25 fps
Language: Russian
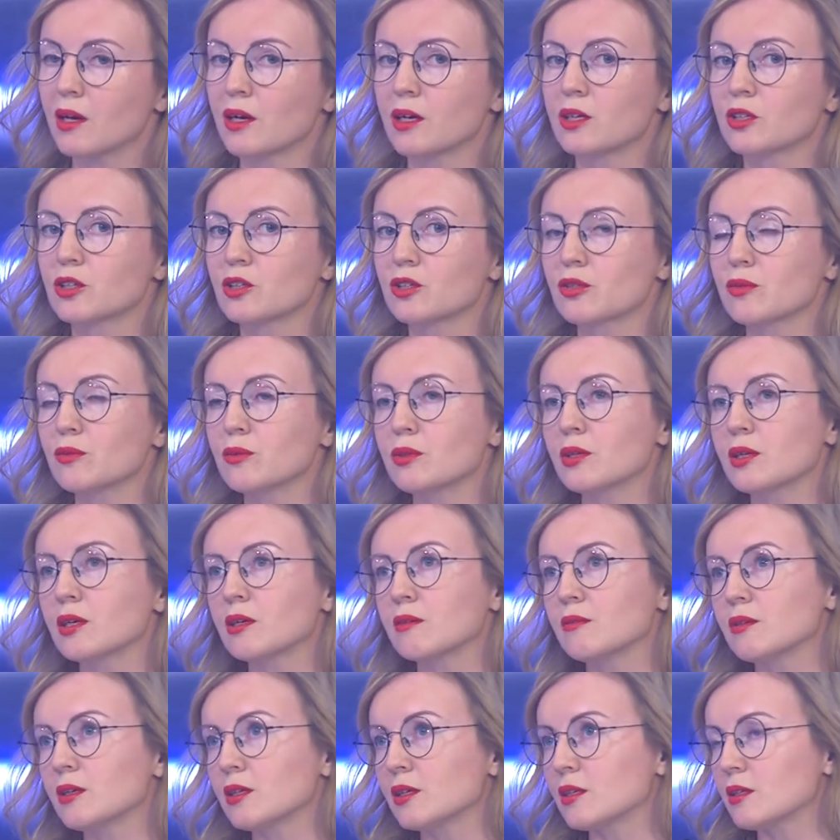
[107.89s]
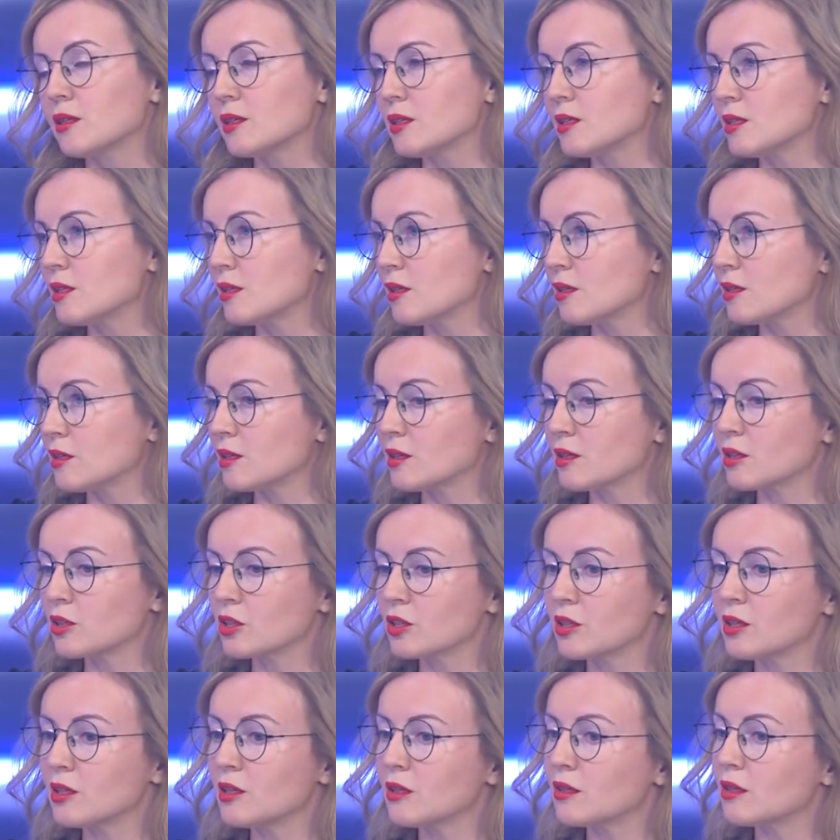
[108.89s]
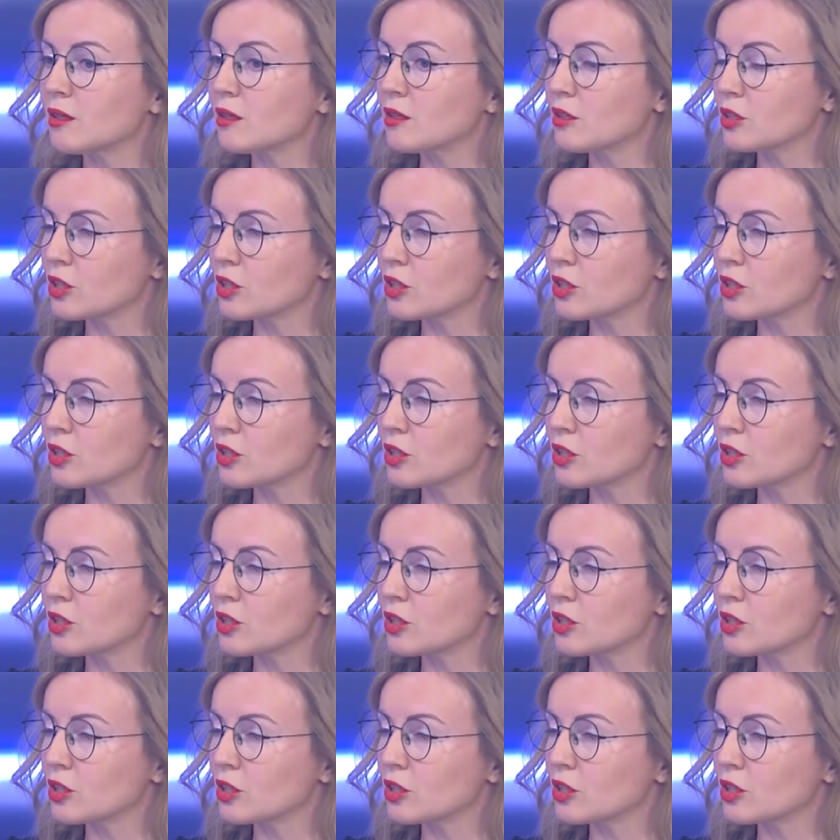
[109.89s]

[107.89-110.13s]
В число таковых относились также некоторые